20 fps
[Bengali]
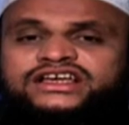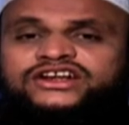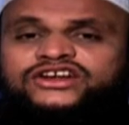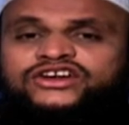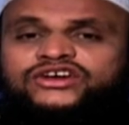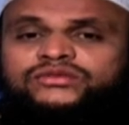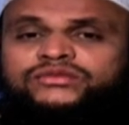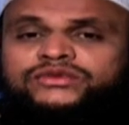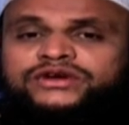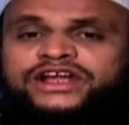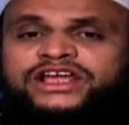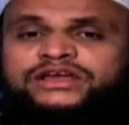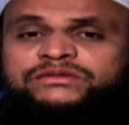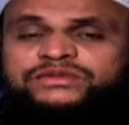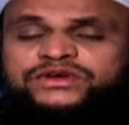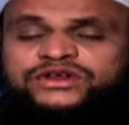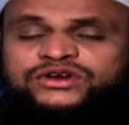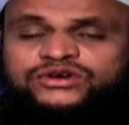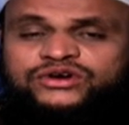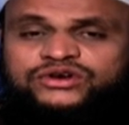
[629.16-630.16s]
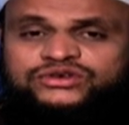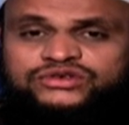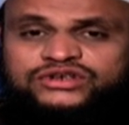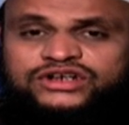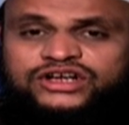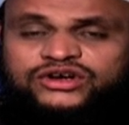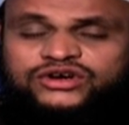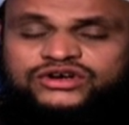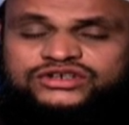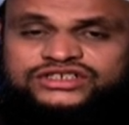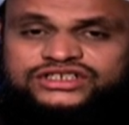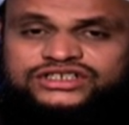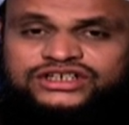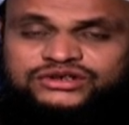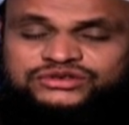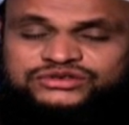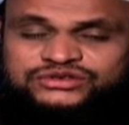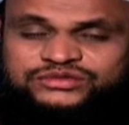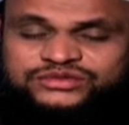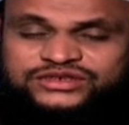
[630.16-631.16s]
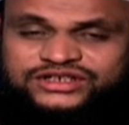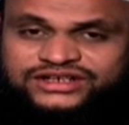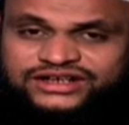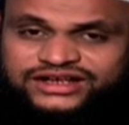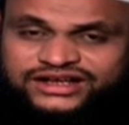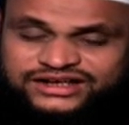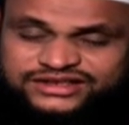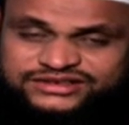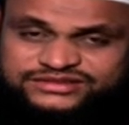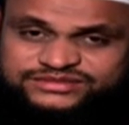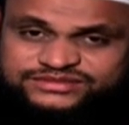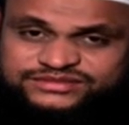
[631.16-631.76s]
এরকম রেপের ঘটনা ঘটে নাউজবিল্লা